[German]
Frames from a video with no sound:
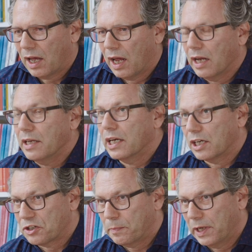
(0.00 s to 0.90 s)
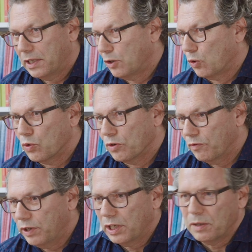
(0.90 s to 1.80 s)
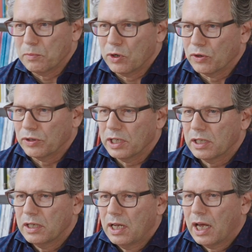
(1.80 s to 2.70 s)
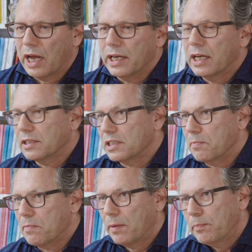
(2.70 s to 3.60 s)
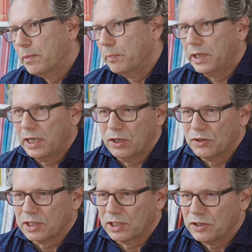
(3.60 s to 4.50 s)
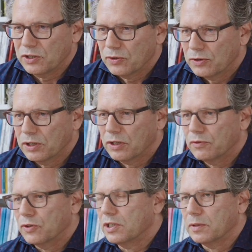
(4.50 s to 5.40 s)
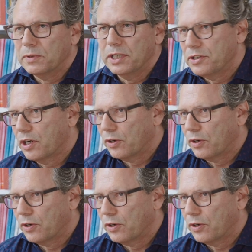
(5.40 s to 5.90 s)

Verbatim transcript: ein Jahr später und wieder in Bologna eine ganze Mappe mit Illustrationen auf unserem Tisch